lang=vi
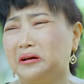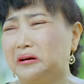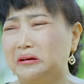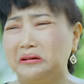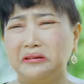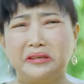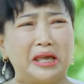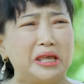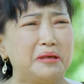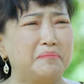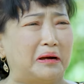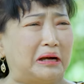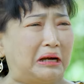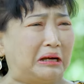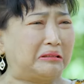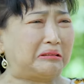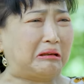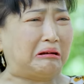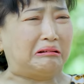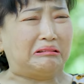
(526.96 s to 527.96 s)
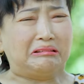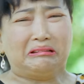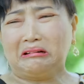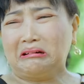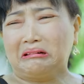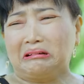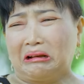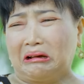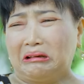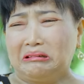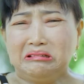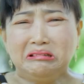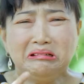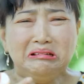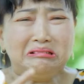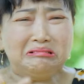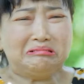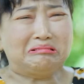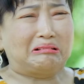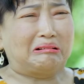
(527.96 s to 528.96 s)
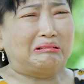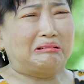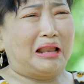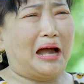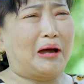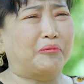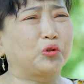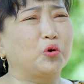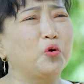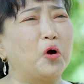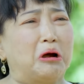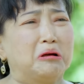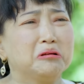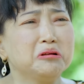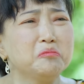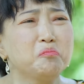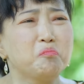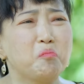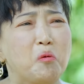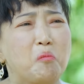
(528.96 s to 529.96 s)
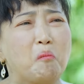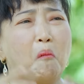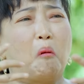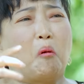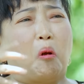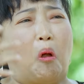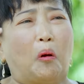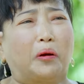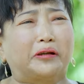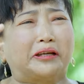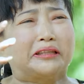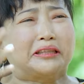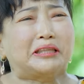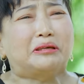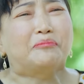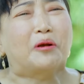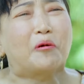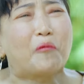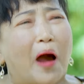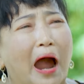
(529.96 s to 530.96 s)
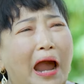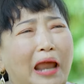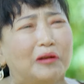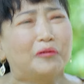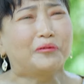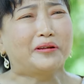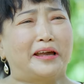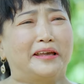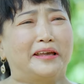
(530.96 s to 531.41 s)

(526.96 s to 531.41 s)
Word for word: ơi vậy mà hả trời ơi bên đây trời làm tôi hả muốn lọt cái trái tim ra ngoài luôn